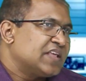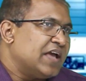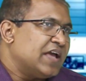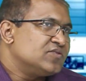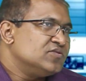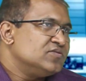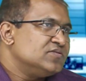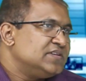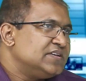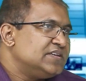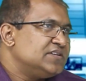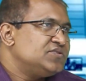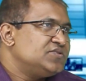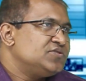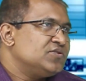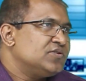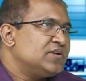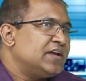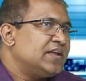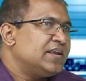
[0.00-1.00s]
একজন
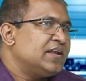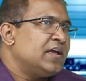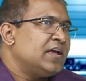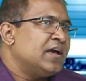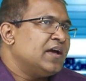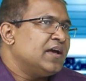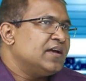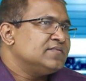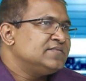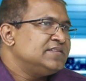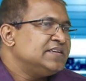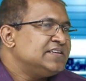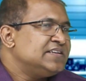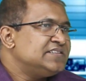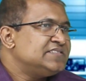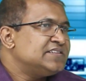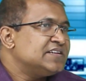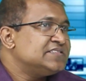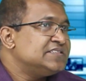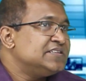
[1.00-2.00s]
চিকিৎসকের
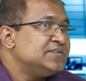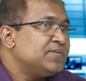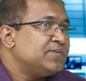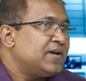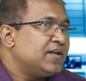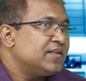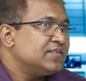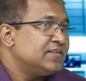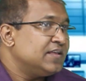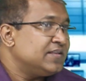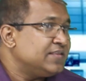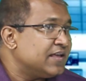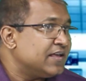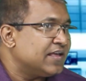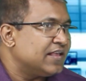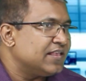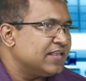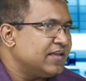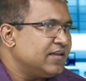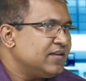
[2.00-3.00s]
চিকিৎসা সেবা দিতে
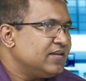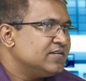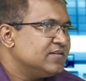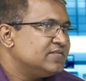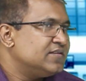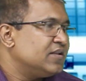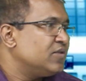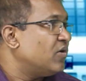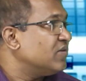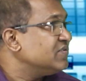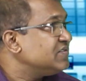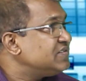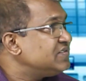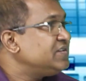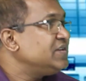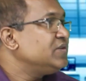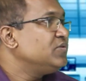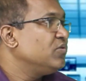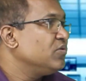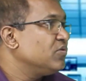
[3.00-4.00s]
গেলে যে
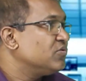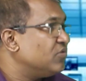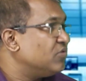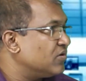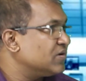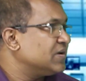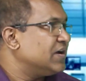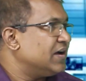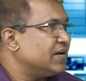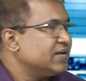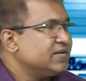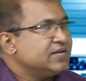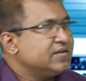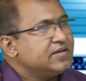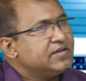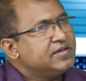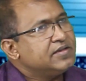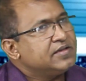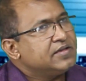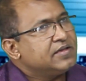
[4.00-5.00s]
লজিস্টিকগুলো দরকার
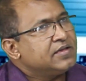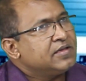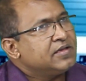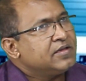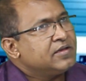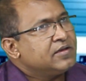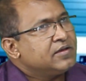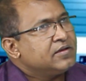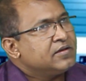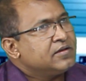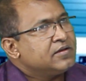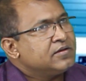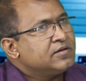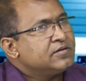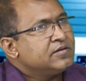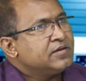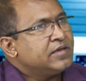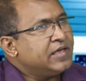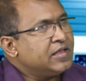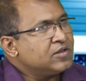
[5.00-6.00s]

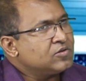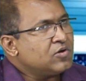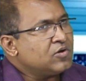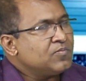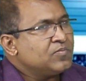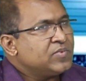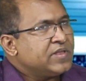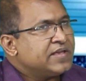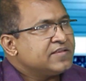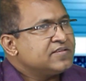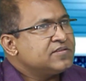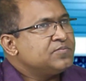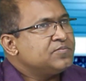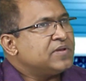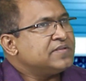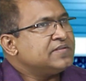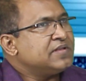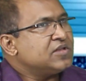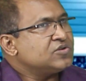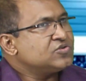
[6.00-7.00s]
হেলথ কমপ্লেক্স
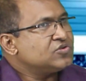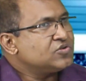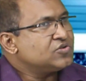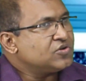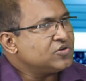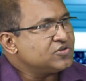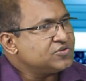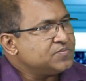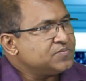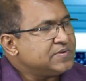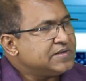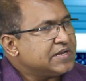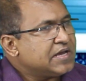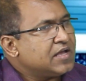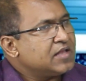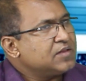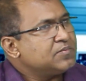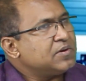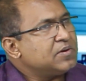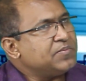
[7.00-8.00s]
বা জেলা সদর
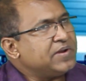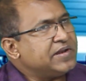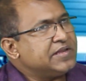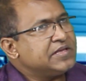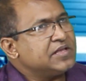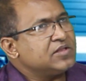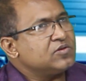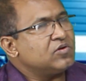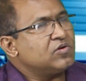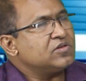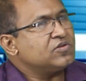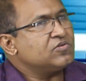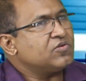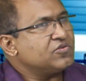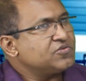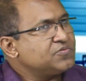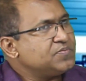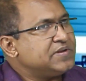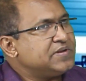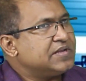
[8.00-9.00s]
হসপিটাল বা মেডিকেল কলেজ
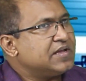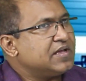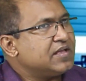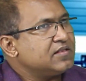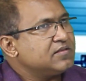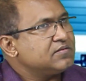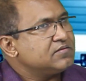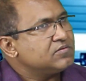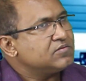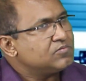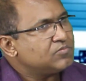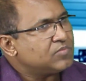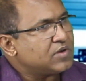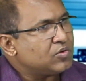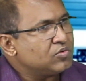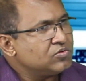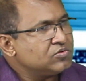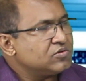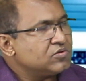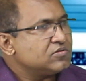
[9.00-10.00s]
হসপিটাল বা
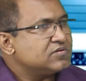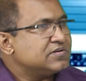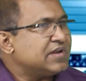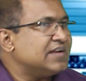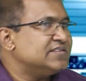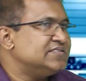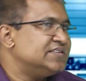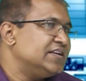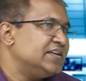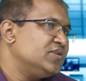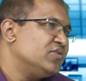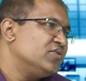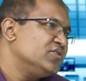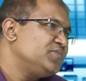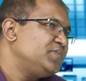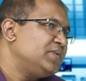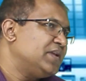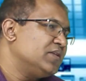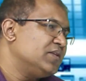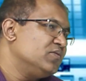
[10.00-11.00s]
অন্যান্য টার্সিয়ারি
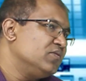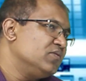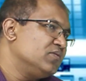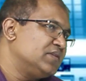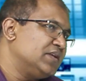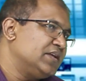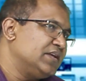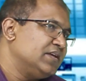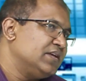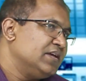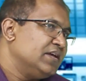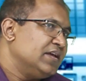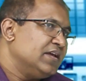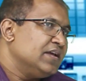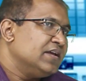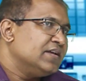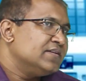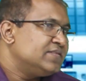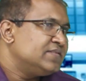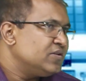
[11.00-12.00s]
হসপিটালগুলোতে
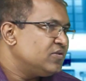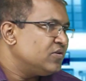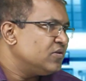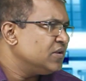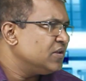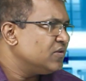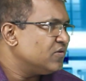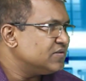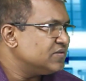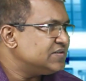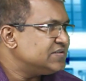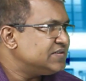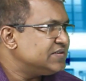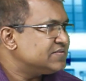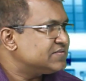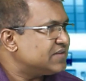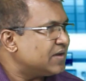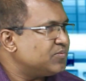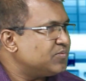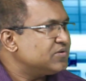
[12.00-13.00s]
যে ধরনের
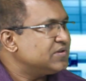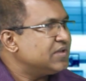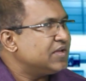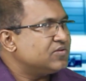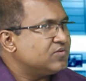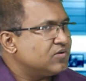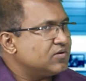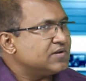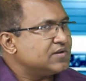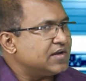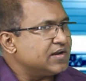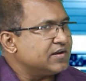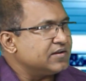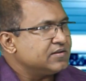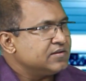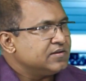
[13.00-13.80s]
লজিস্টিক সাপোর্ট দেওয়া দরকার